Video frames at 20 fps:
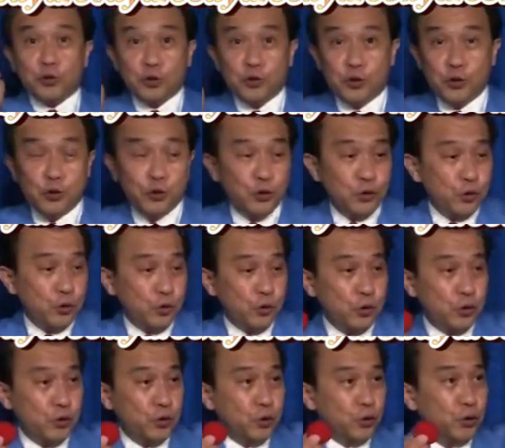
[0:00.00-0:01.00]

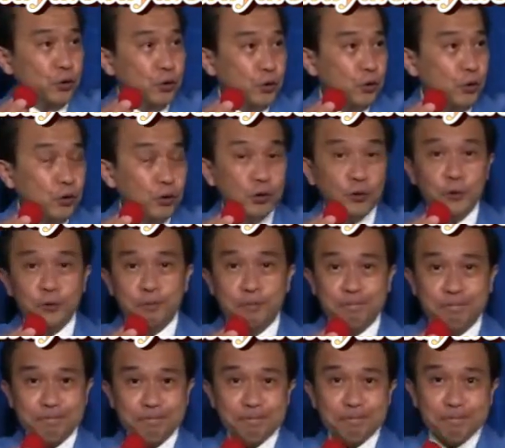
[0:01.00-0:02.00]
つ
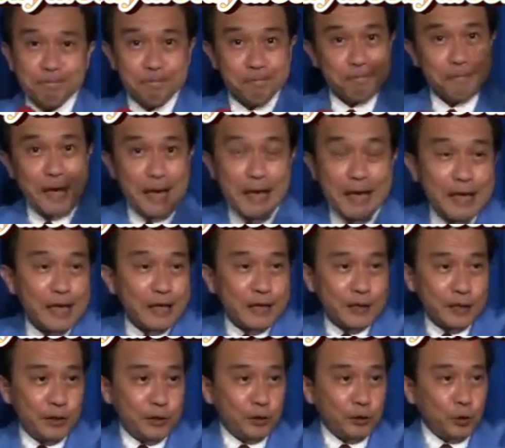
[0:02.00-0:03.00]

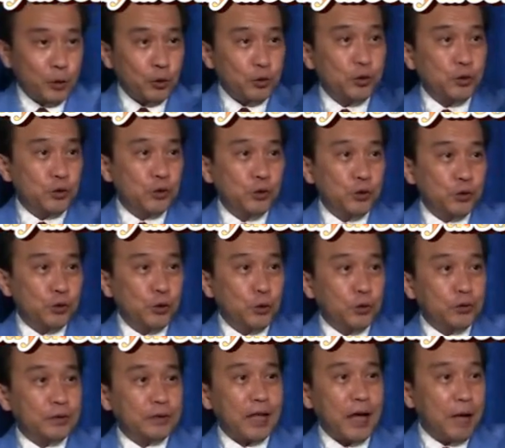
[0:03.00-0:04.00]
一つ
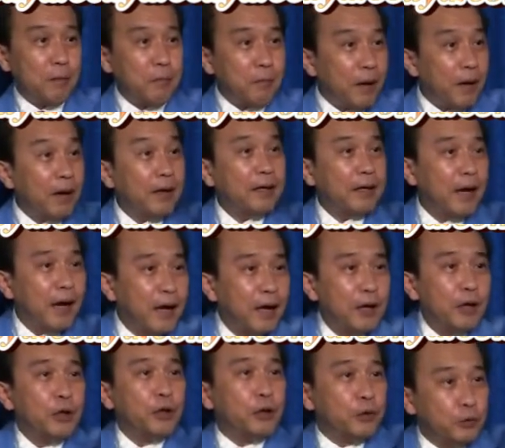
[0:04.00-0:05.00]
の玉が
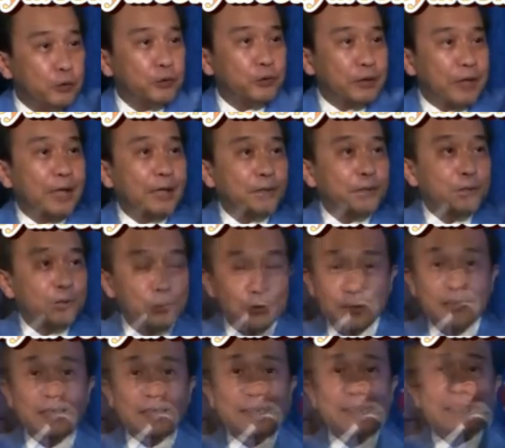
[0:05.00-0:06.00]
二つ
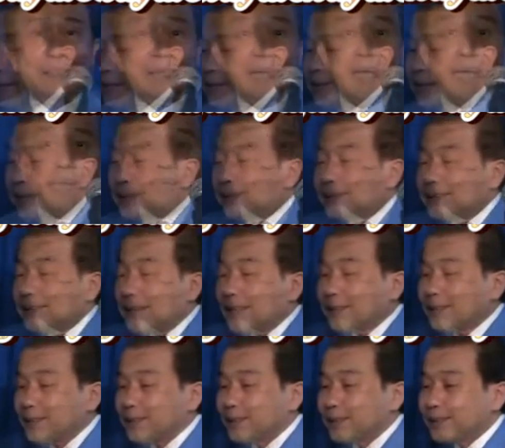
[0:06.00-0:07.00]
になた
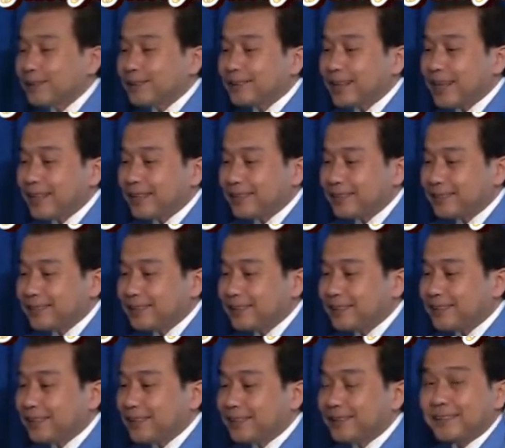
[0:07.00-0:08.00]
くさ
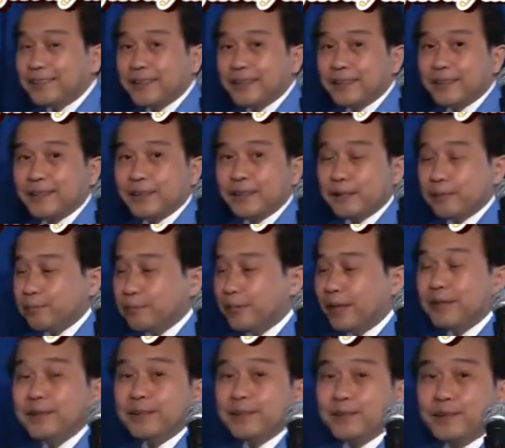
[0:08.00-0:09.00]
ん出てき
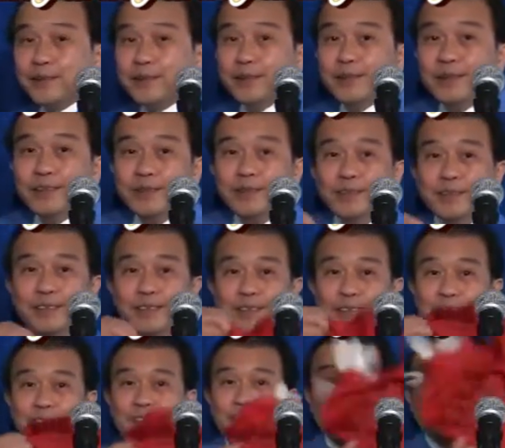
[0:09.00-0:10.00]
ま
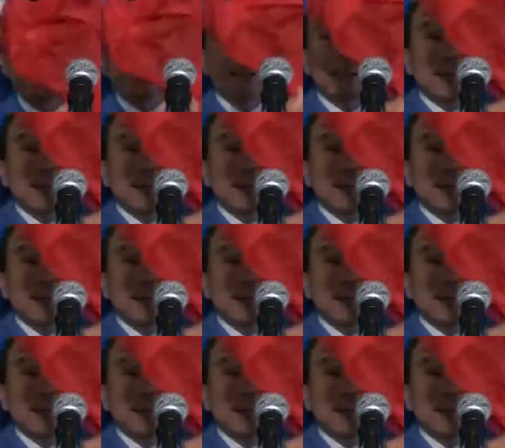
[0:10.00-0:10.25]
す